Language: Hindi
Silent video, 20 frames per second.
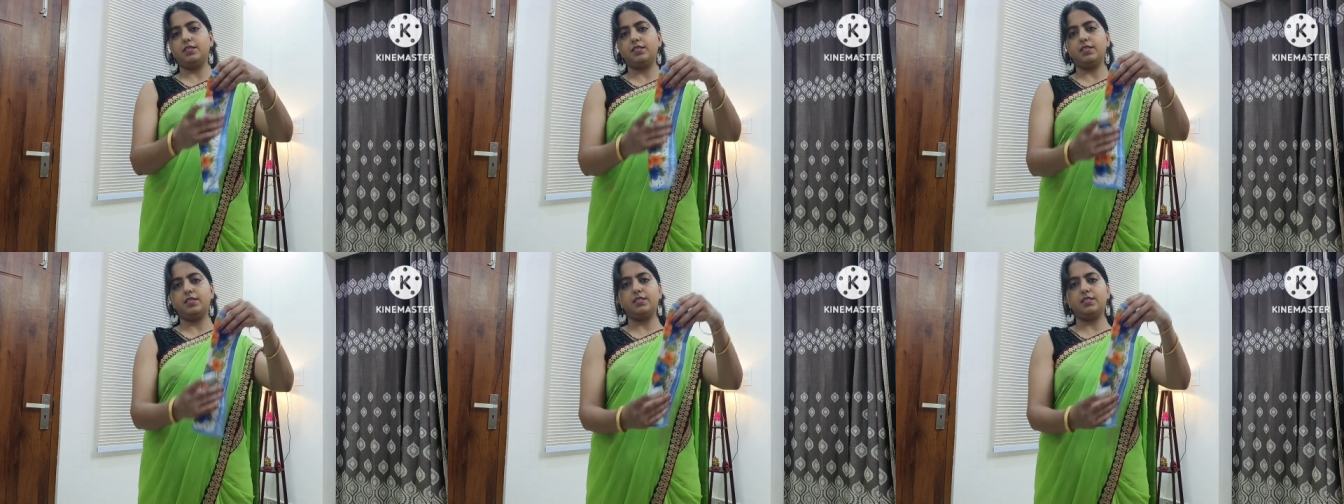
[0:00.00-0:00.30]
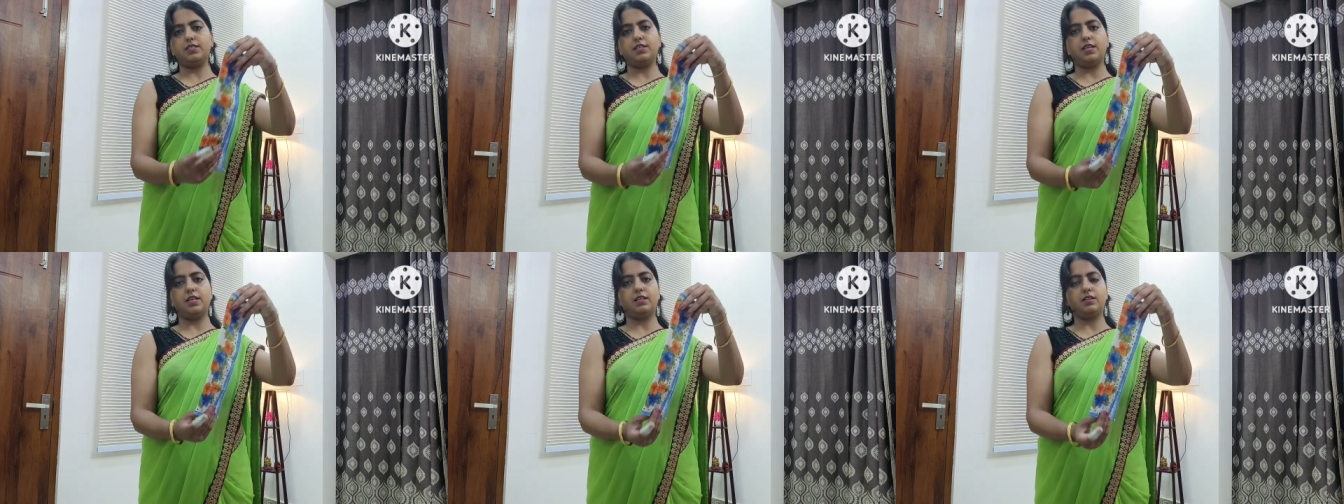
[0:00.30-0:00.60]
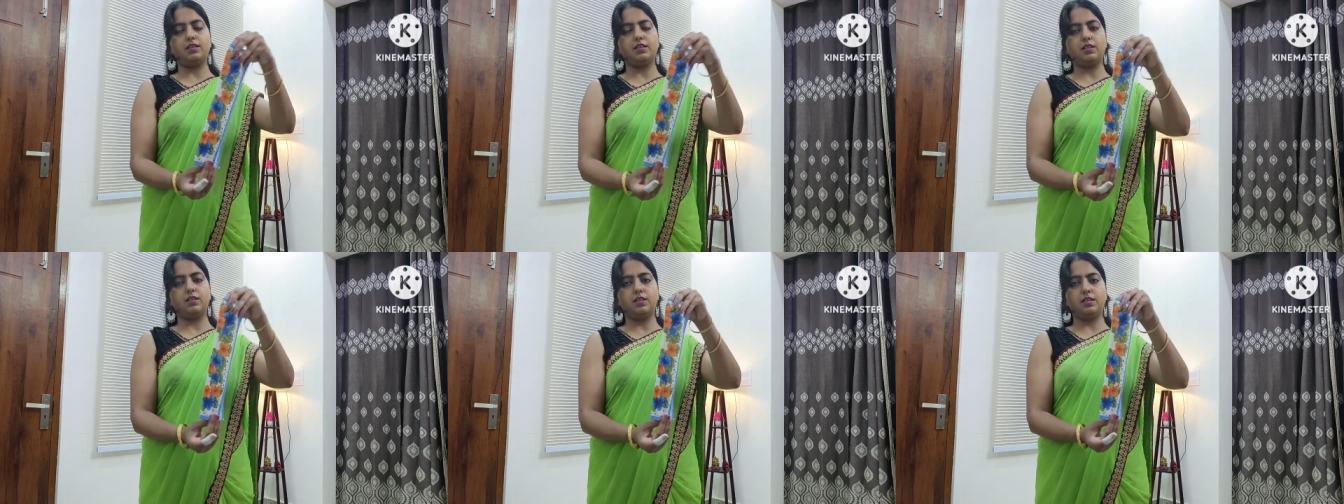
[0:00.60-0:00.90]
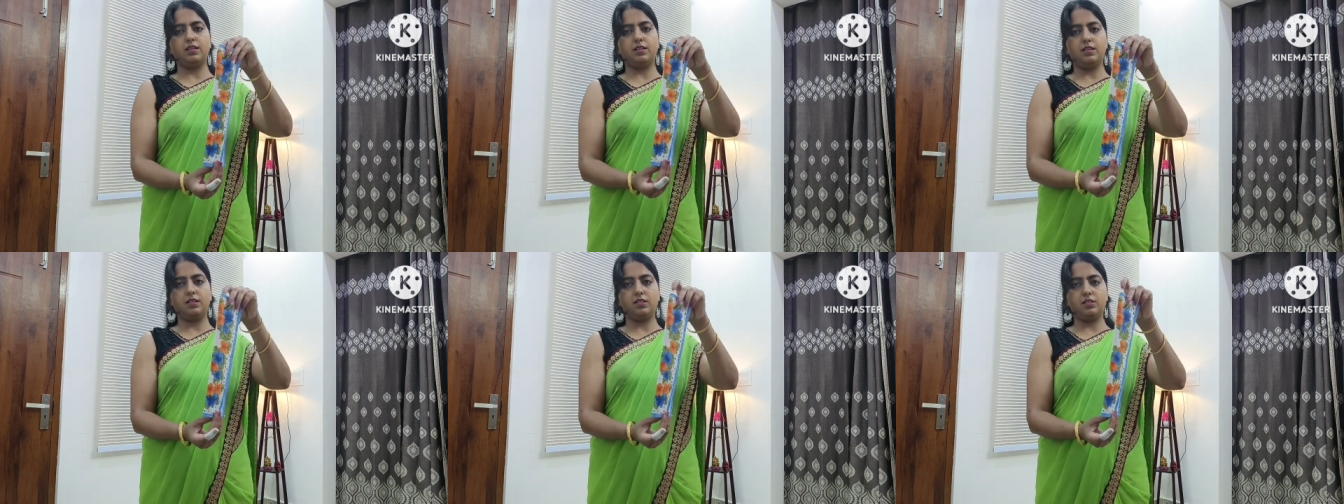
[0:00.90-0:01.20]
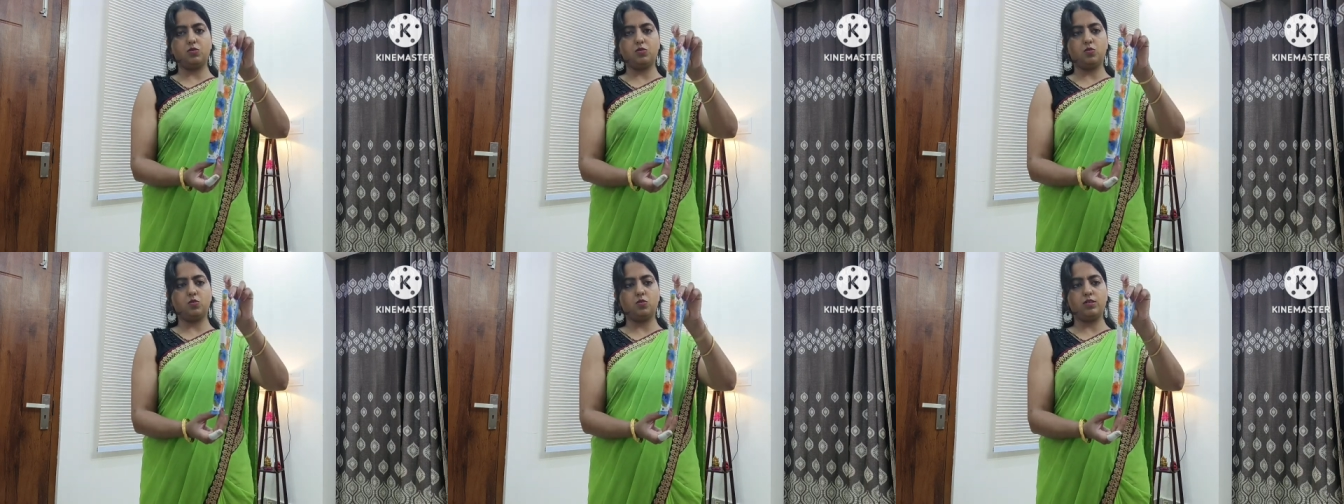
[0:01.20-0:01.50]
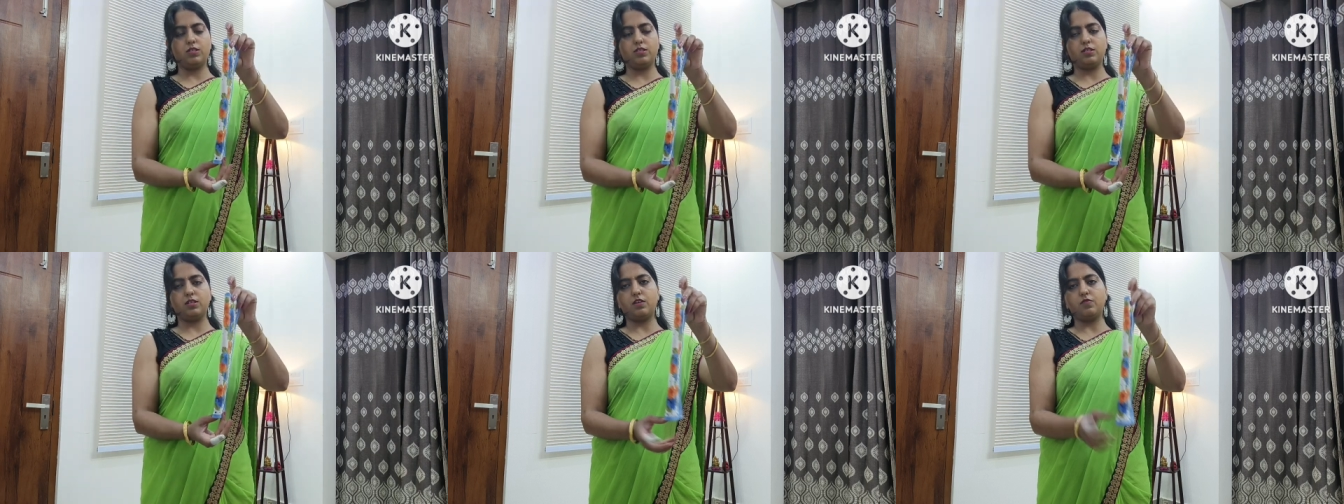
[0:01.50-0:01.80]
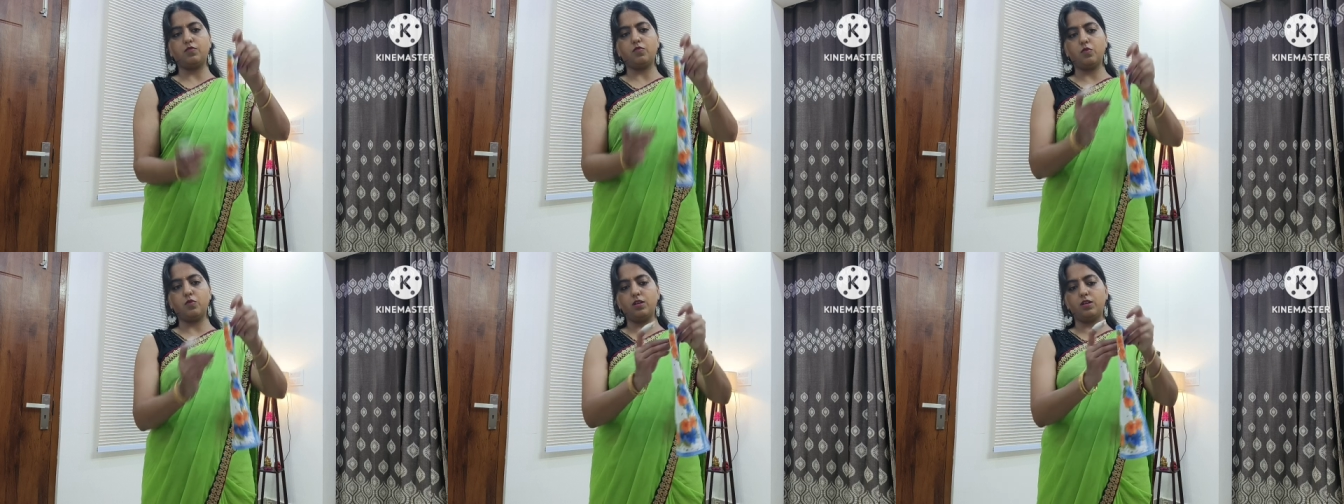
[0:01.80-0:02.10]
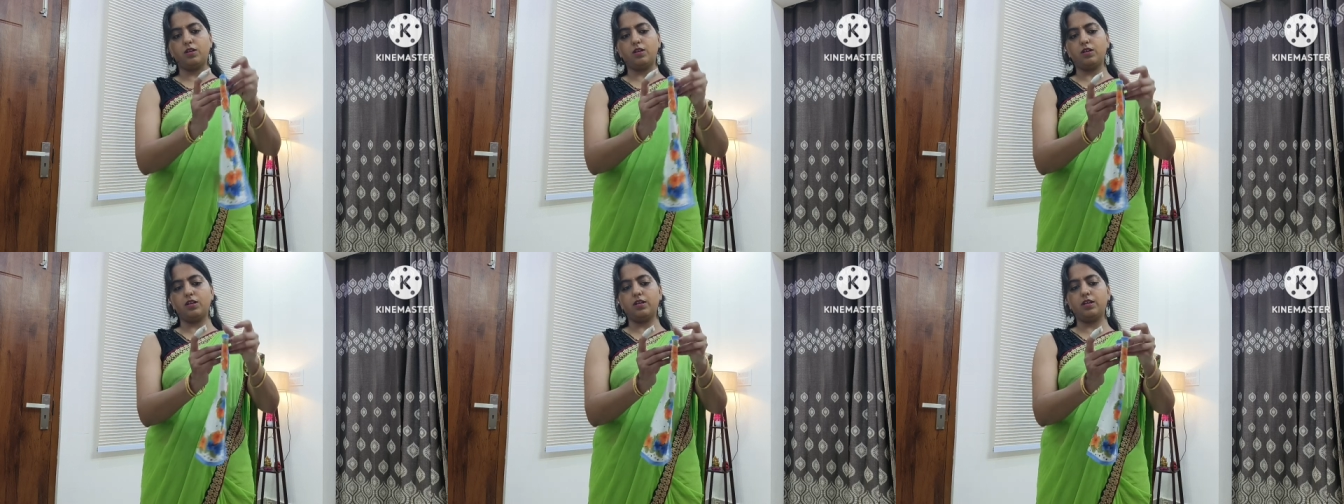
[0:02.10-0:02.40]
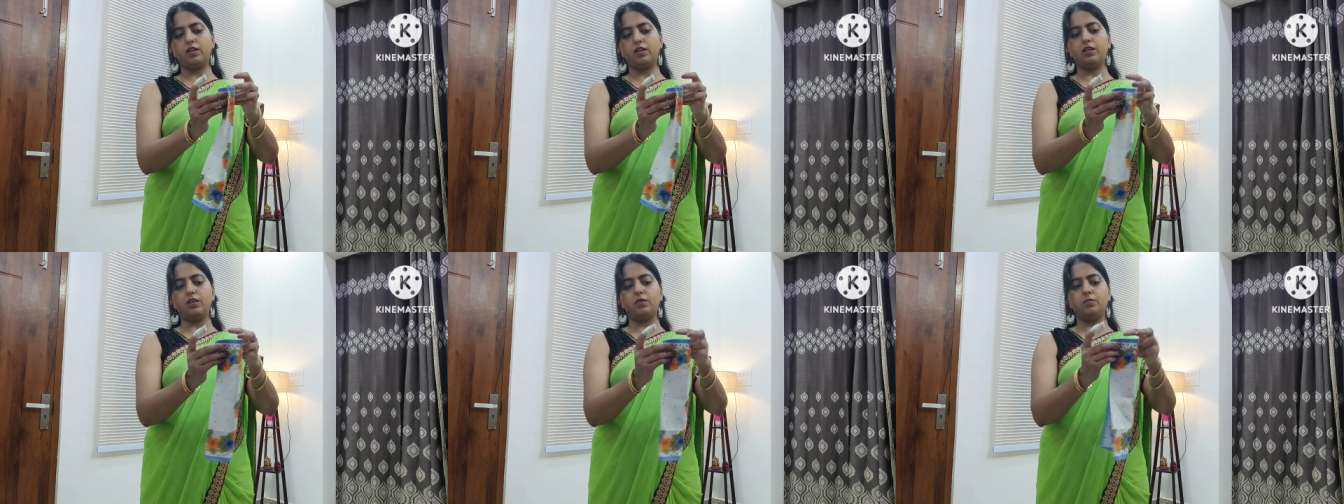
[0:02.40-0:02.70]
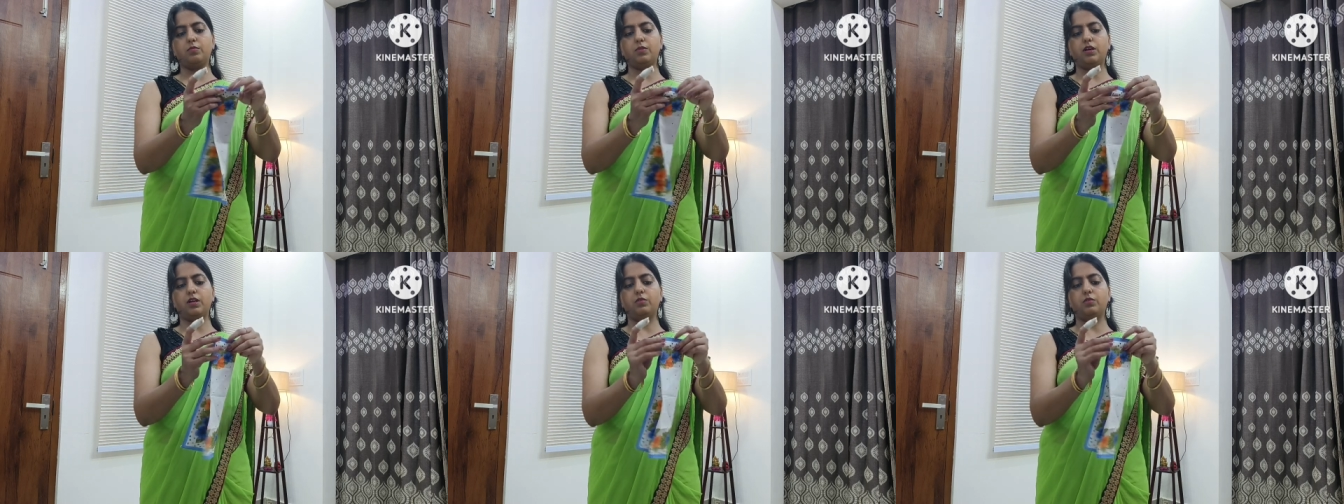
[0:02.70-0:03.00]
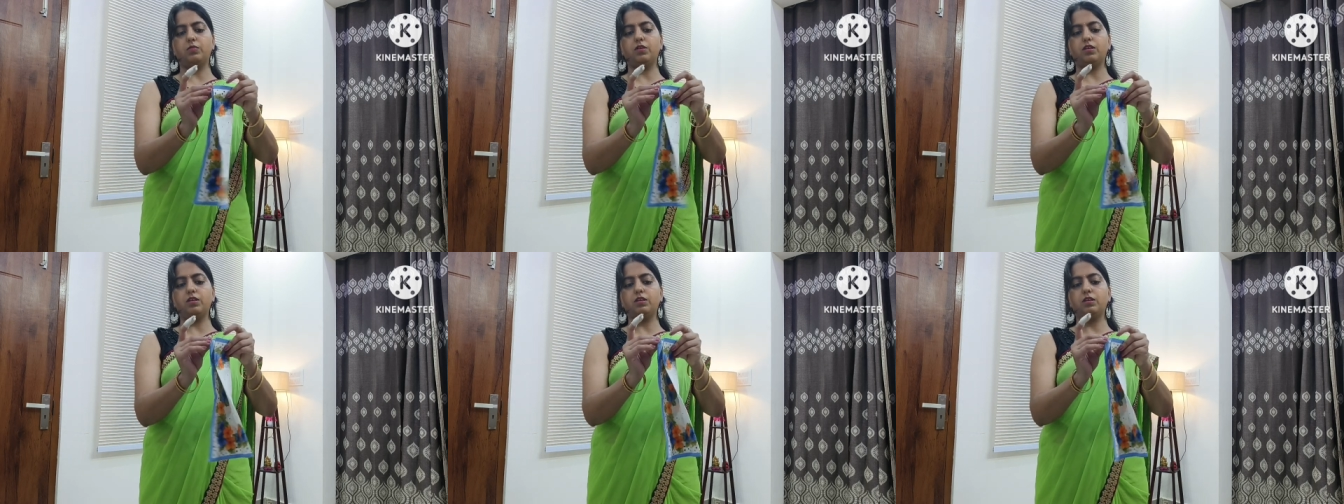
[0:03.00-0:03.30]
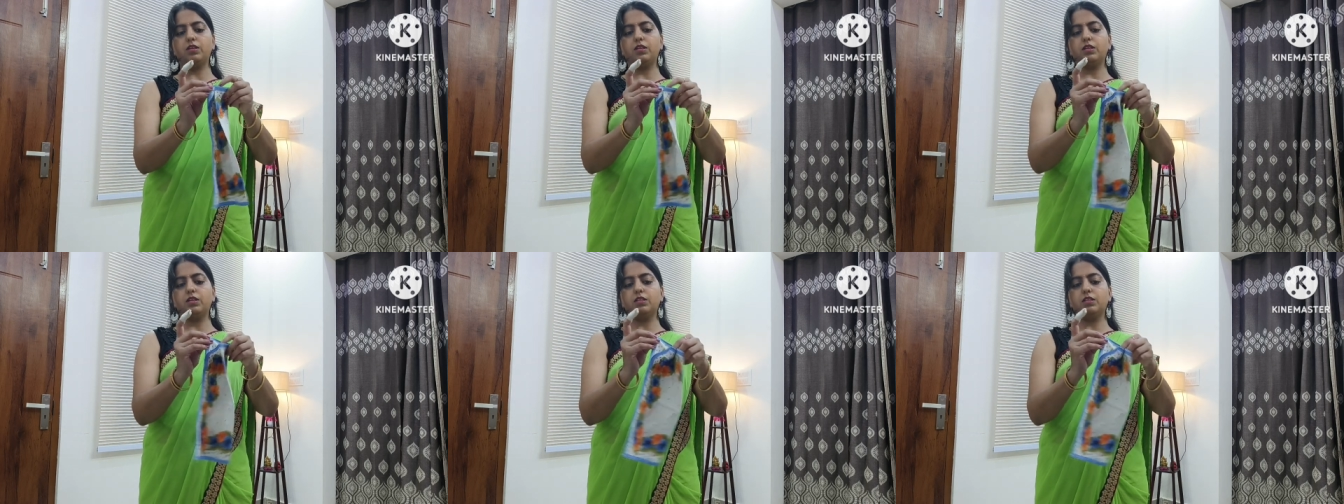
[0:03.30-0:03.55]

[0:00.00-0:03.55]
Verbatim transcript: ऐसे डिजाइन कर लेंगे इसको इस तरह फोल्ड कर लेंगे लंबाई में